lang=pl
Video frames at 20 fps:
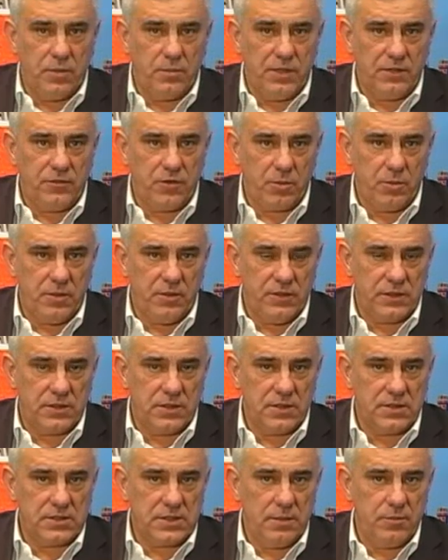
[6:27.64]
Platforma
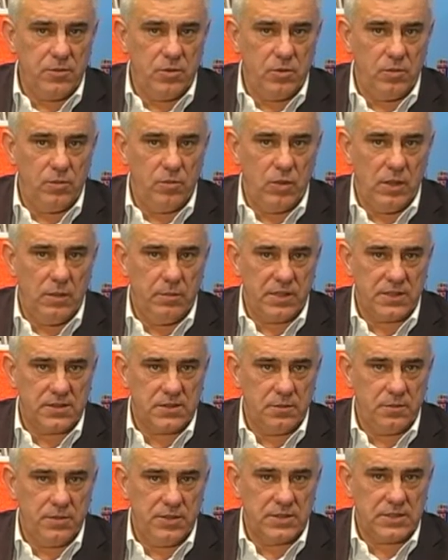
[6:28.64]
Obywatelska mi była
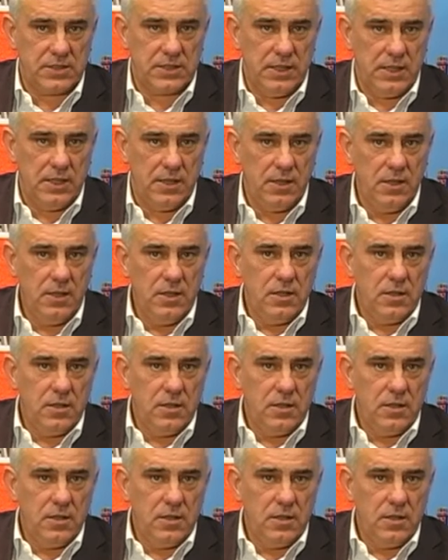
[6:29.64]
bardzo bliska.